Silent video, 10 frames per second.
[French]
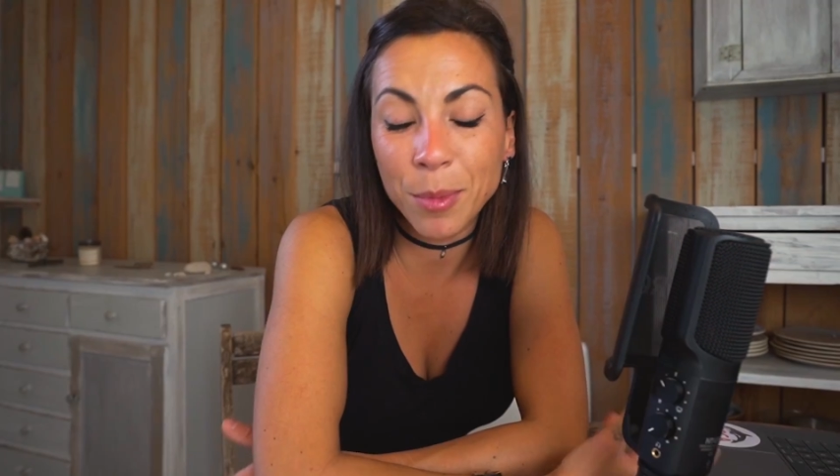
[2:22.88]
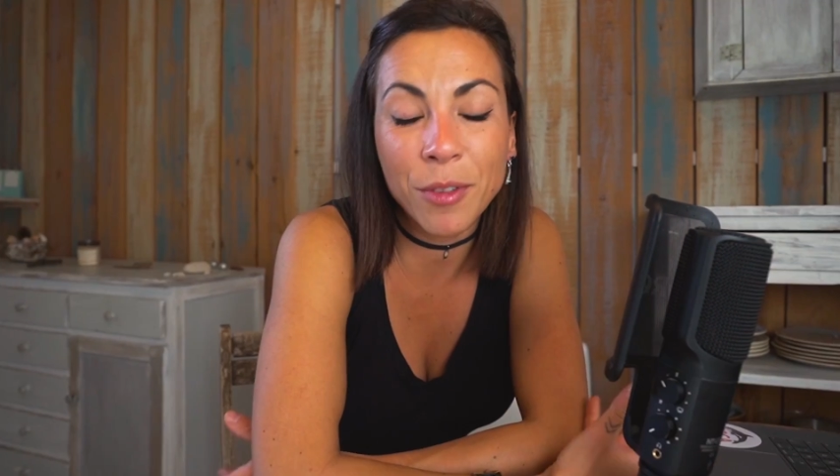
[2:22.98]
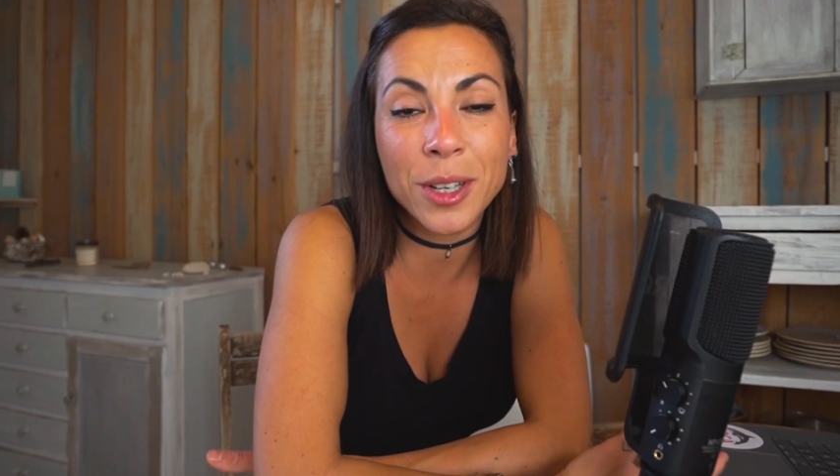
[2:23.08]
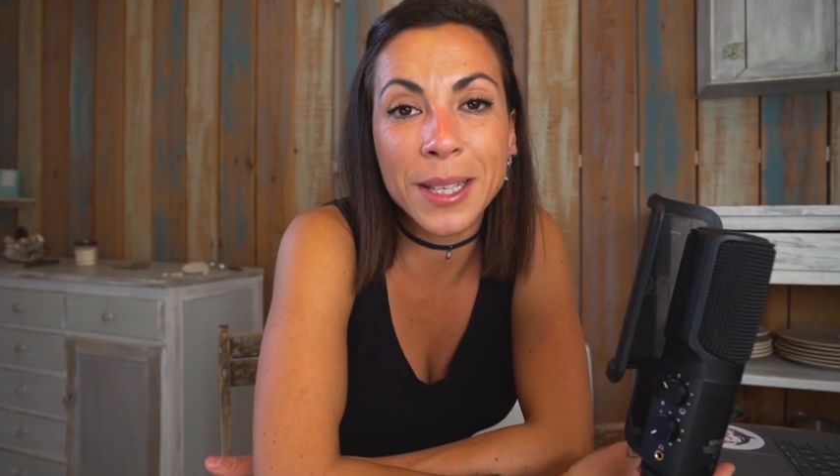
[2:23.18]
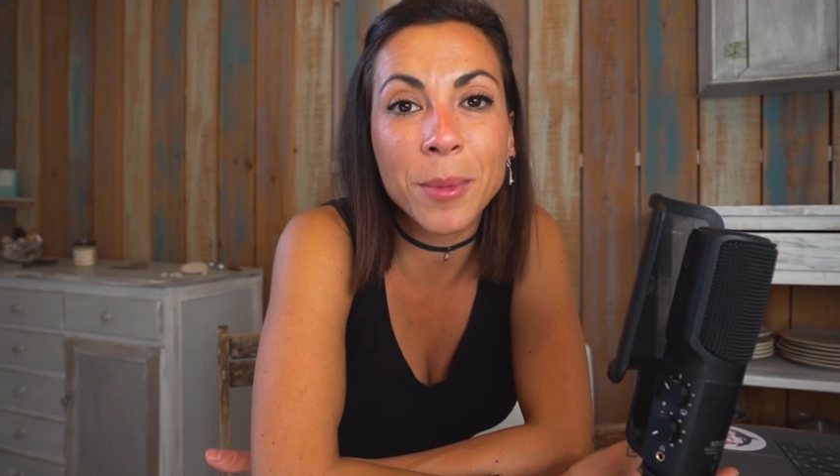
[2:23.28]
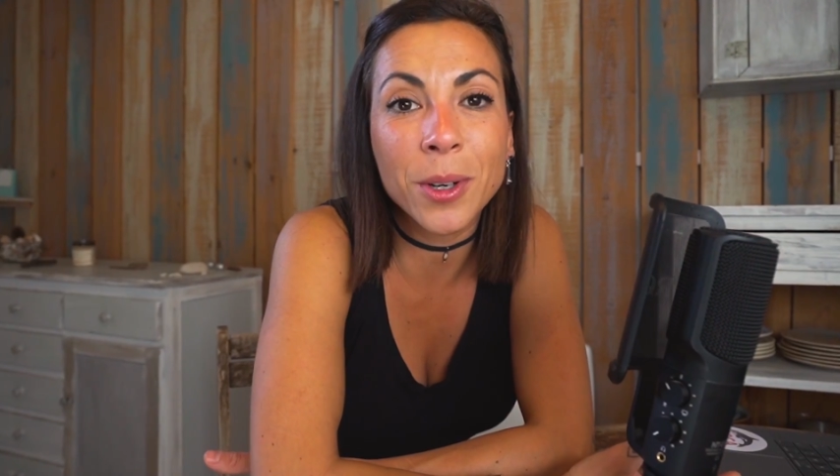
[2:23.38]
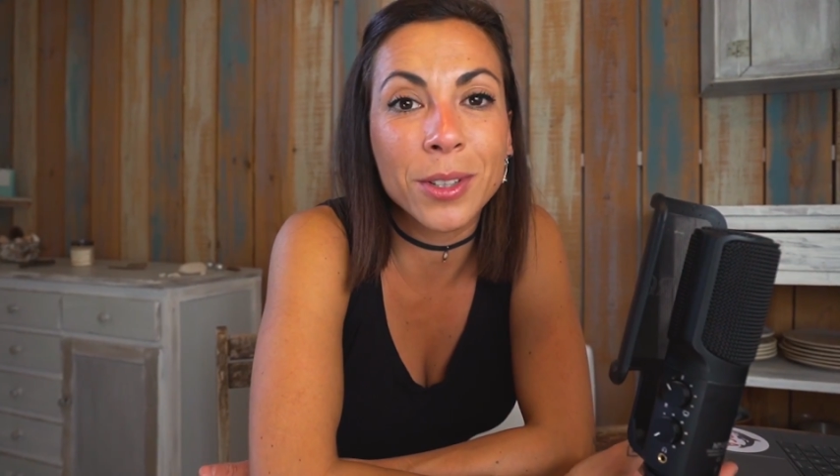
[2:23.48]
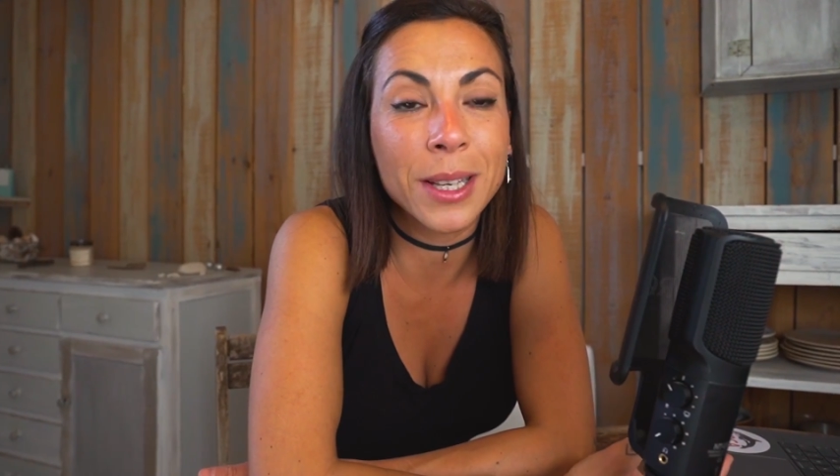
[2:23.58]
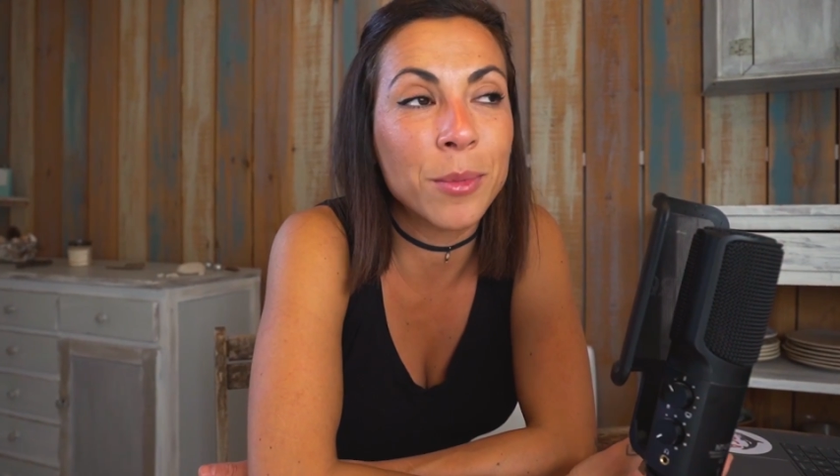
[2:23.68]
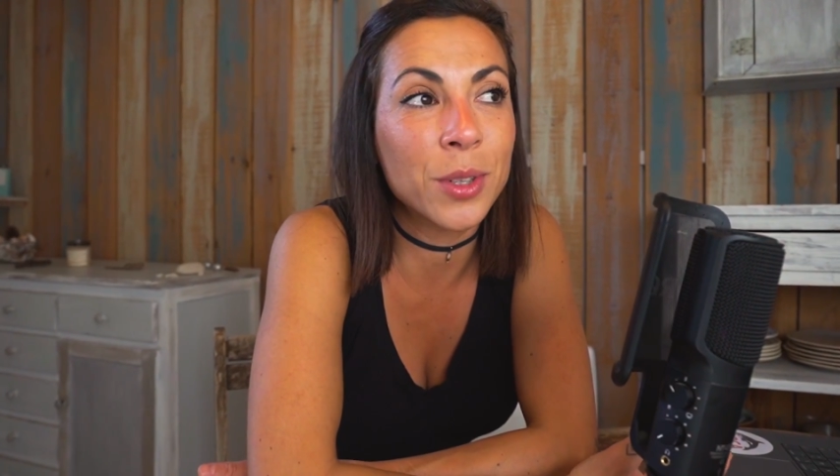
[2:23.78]
Et moi forcément
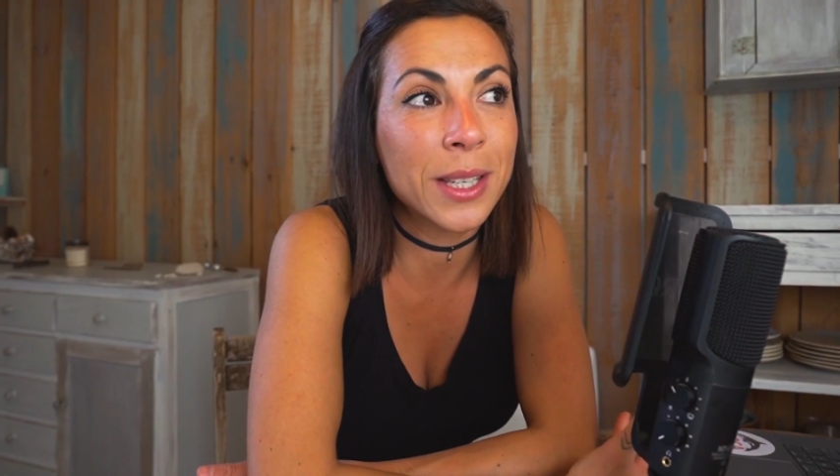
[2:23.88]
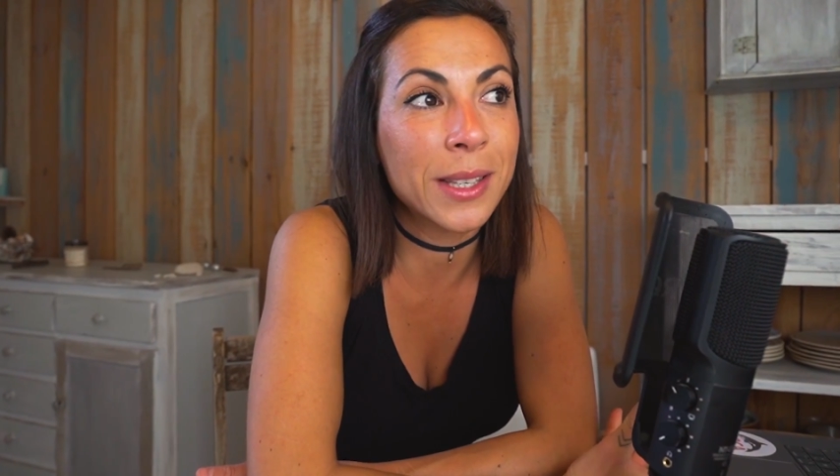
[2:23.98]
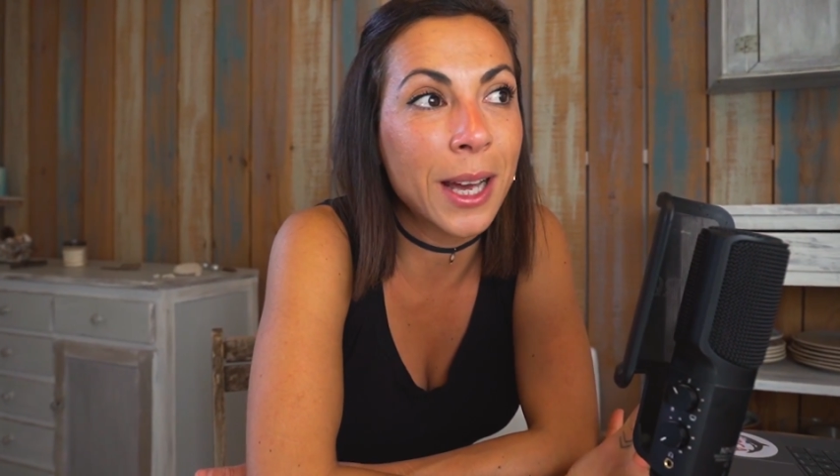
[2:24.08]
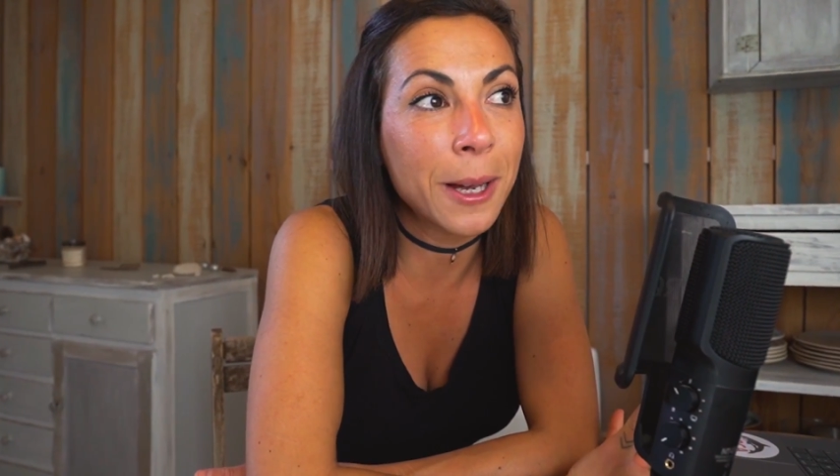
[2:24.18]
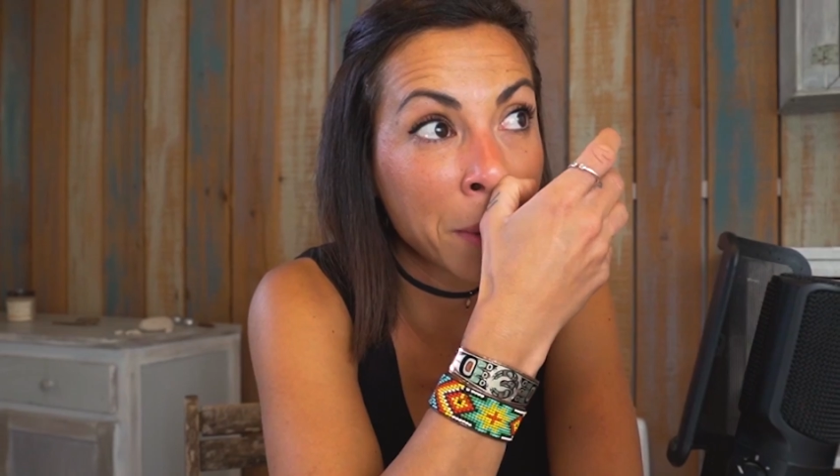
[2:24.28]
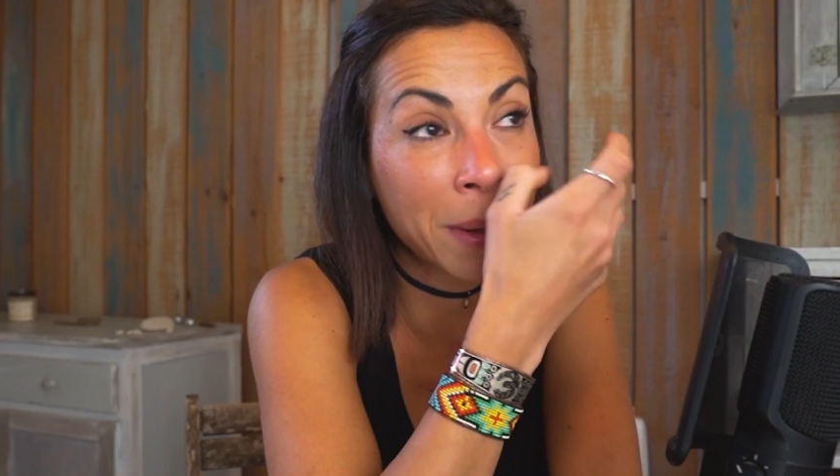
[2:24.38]
quand elle me dit ça,